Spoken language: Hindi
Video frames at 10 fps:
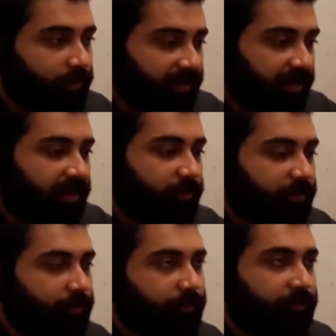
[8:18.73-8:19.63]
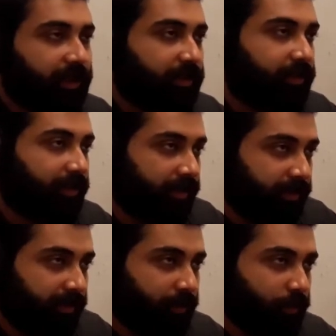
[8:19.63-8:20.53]
बताएं अपनी प्रोफाइल क्रिएट
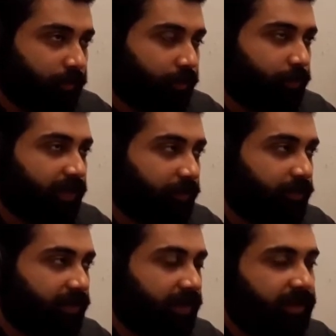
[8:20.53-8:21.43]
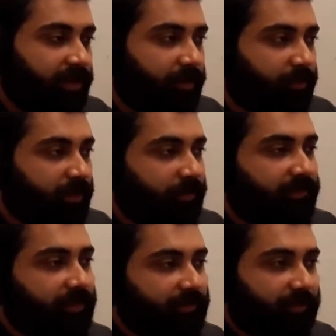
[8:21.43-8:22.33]
करें और उसके ऊपर आप बताएं कि मेरे
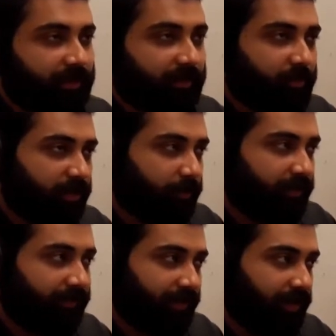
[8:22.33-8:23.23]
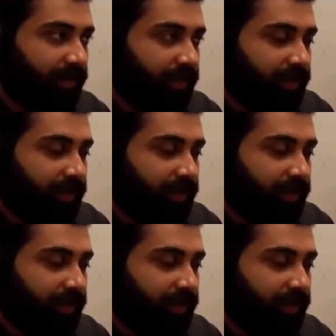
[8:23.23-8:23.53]
पास ये स्किल्स हैं मेरे पास ये